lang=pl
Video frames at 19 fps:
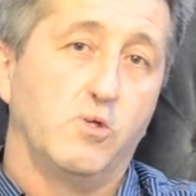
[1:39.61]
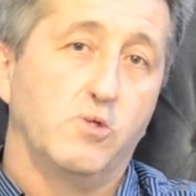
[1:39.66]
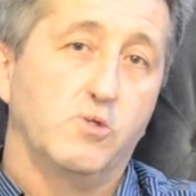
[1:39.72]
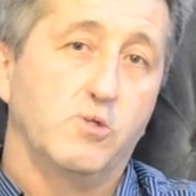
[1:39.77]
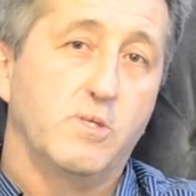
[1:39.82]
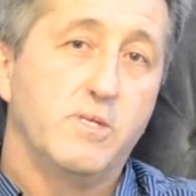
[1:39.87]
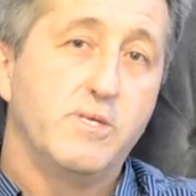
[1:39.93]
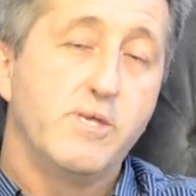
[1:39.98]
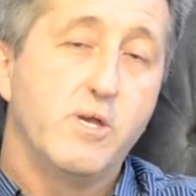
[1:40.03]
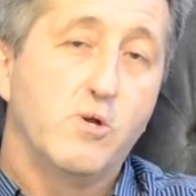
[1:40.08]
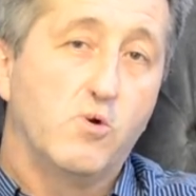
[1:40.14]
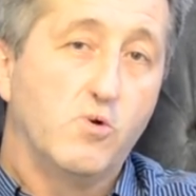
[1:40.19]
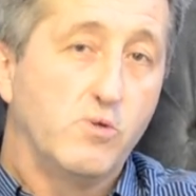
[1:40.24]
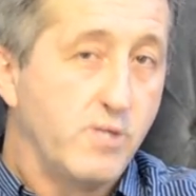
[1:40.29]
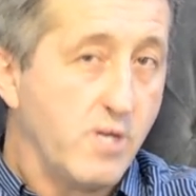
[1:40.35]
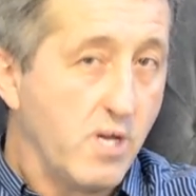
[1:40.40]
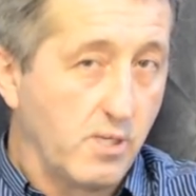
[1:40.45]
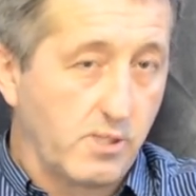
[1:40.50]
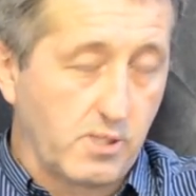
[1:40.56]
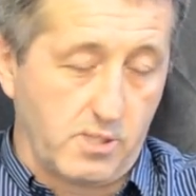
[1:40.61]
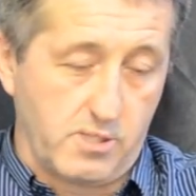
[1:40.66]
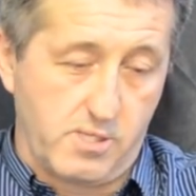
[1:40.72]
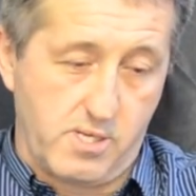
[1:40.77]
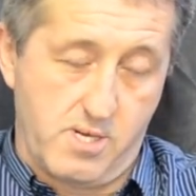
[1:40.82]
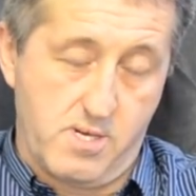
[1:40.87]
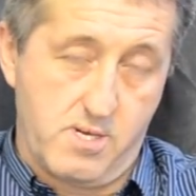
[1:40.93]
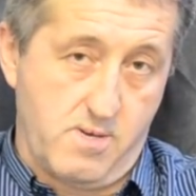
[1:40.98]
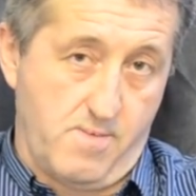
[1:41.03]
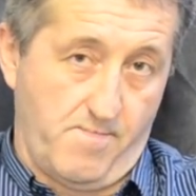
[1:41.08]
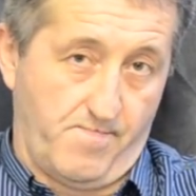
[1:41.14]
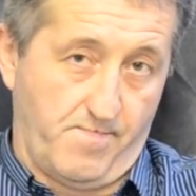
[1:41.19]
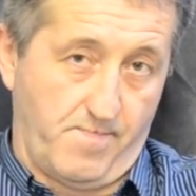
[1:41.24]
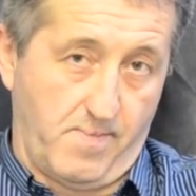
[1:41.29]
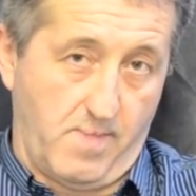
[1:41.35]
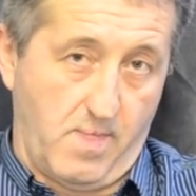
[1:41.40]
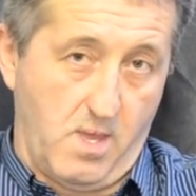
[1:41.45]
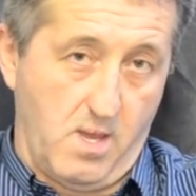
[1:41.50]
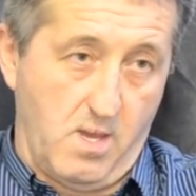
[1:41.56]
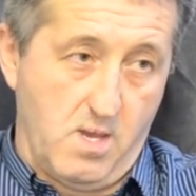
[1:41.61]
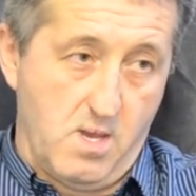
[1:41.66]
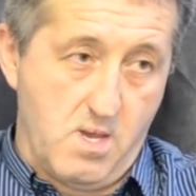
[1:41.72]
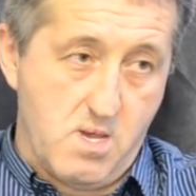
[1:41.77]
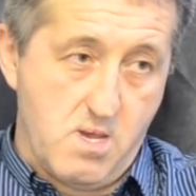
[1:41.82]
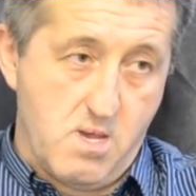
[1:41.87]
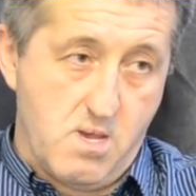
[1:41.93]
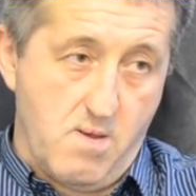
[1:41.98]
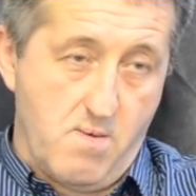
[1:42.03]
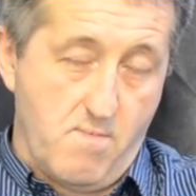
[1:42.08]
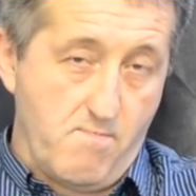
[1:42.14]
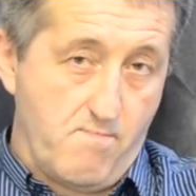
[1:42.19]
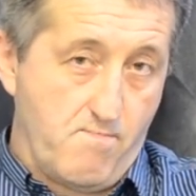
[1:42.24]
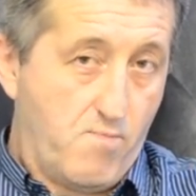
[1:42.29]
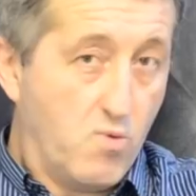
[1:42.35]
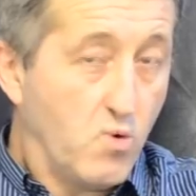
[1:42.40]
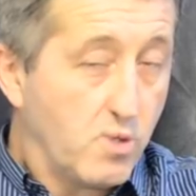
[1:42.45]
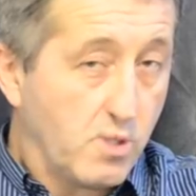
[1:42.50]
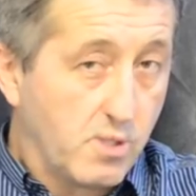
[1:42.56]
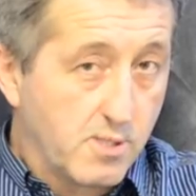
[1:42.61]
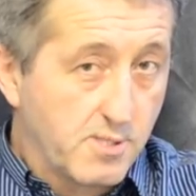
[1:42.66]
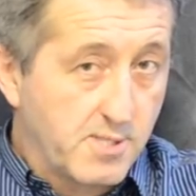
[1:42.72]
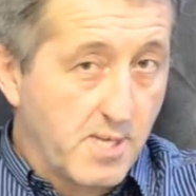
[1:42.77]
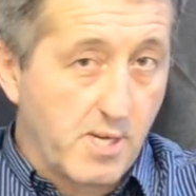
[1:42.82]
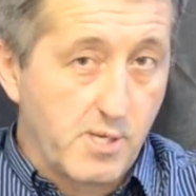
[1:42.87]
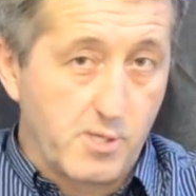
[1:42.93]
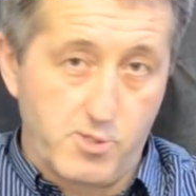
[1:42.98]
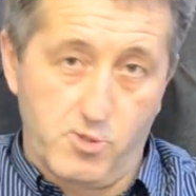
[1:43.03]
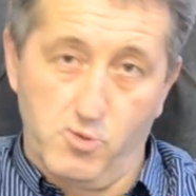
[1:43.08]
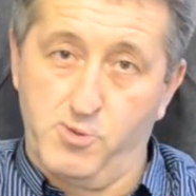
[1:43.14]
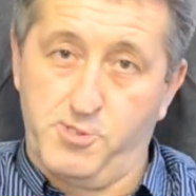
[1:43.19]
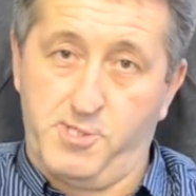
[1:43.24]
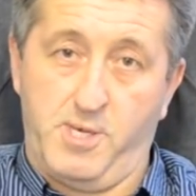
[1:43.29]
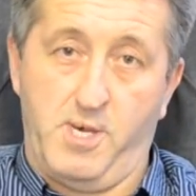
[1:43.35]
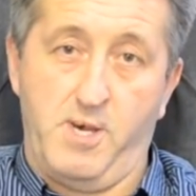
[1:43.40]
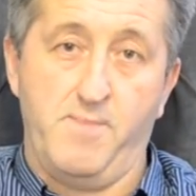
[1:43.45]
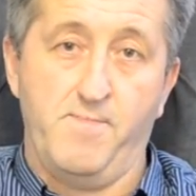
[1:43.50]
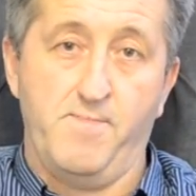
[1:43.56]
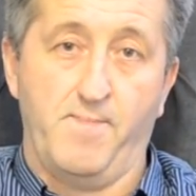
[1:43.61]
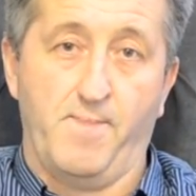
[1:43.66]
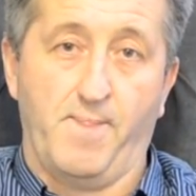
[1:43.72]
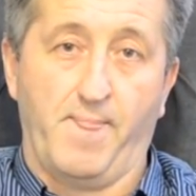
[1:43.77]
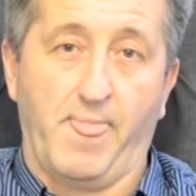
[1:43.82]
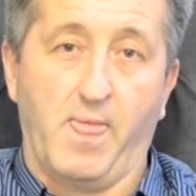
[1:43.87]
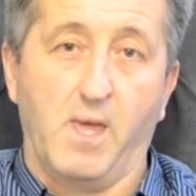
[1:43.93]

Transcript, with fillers: Czyli niekoniecznie pójście za Jezusem